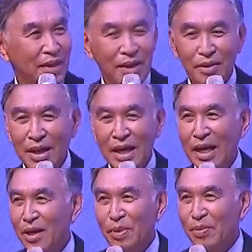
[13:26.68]
แล้วราคา
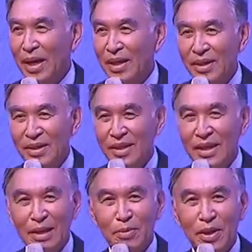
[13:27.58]
ก็ไม่แพงจริ
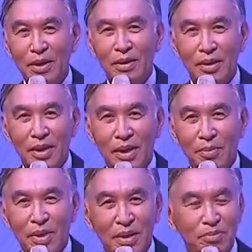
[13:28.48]
งๆแล้วมันก็
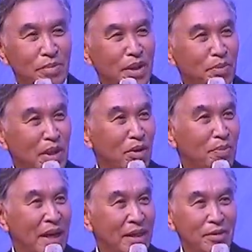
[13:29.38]
หมื่นกว่า
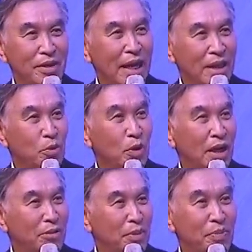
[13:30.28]
บาทเขาก็อยากอยู่กับ
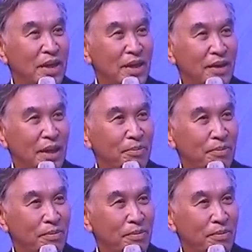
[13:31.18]
เราเต็มที่แล้วครับ